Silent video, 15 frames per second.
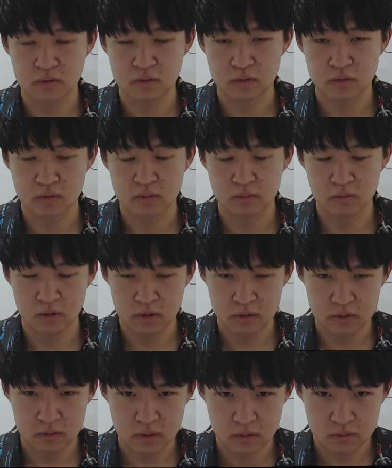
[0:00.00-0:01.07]
저도
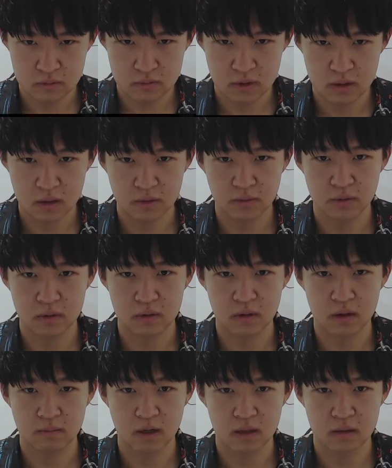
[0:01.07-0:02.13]
머릿속에 구상하고
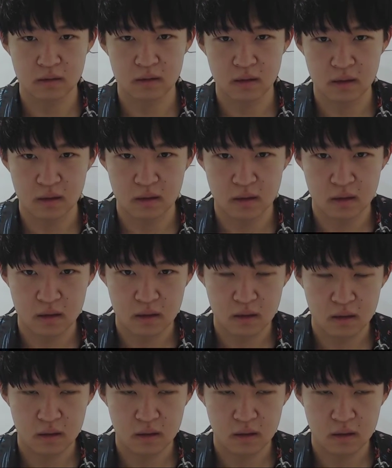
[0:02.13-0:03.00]
있는 게 많은데